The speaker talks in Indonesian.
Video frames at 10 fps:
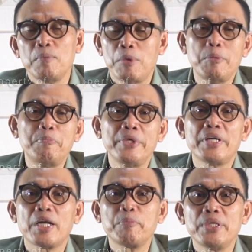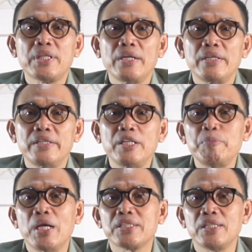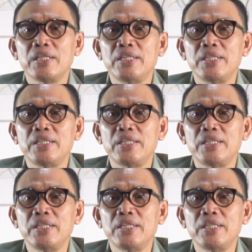Pemimpin karbitan ini biasanya